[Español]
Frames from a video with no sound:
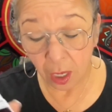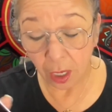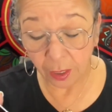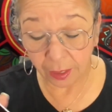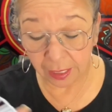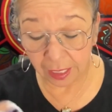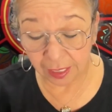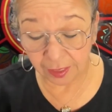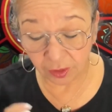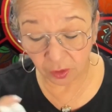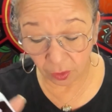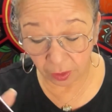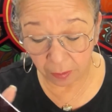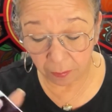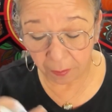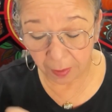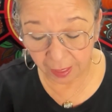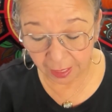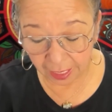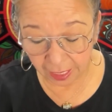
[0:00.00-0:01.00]
relación
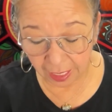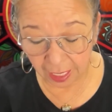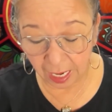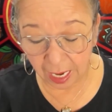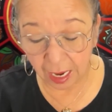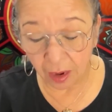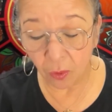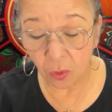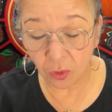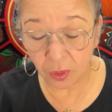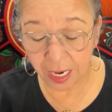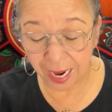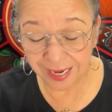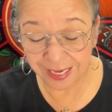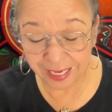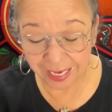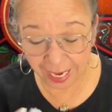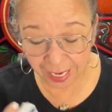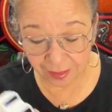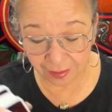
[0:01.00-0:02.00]
en pareja, una
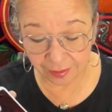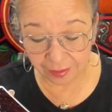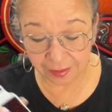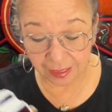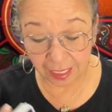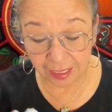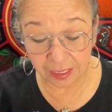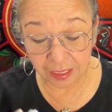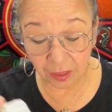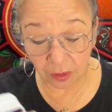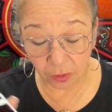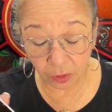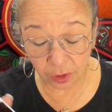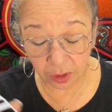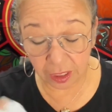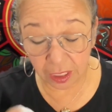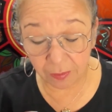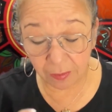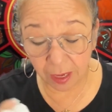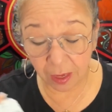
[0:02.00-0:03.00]
alianza,
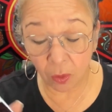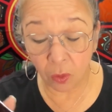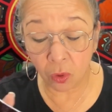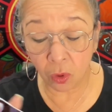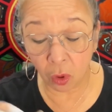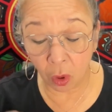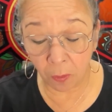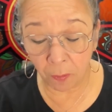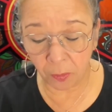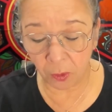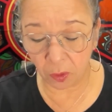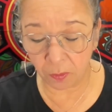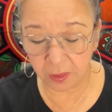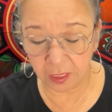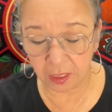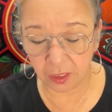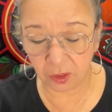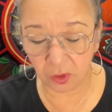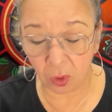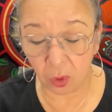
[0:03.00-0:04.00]
inclusive un
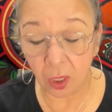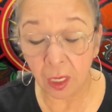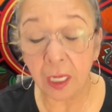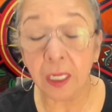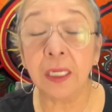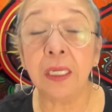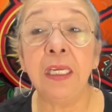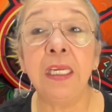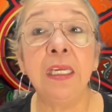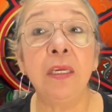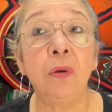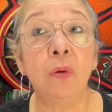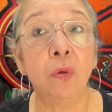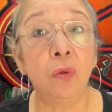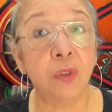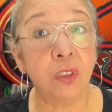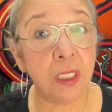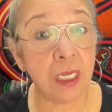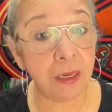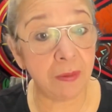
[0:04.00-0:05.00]
compromiso, que
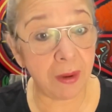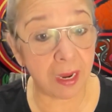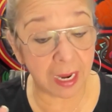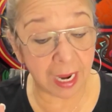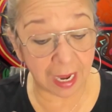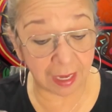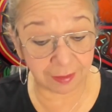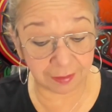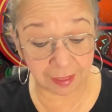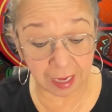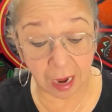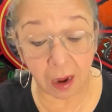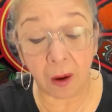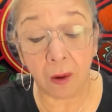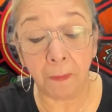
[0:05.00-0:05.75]
inclusive hasta